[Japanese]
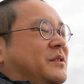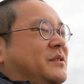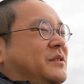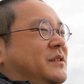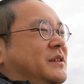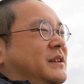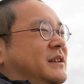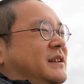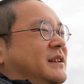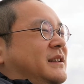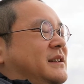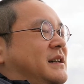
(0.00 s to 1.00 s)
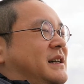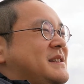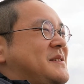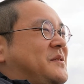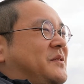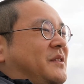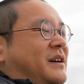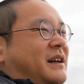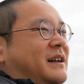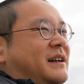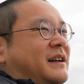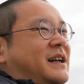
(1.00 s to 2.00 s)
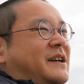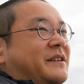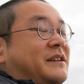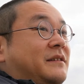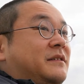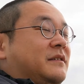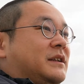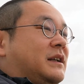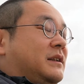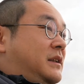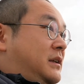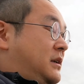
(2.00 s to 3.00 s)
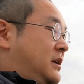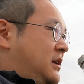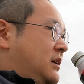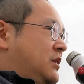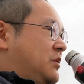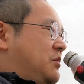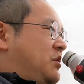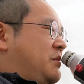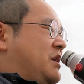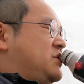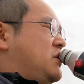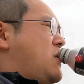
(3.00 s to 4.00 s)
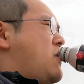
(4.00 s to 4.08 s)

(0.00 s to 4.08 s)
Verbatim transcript: の解像度が変わってくるなって思います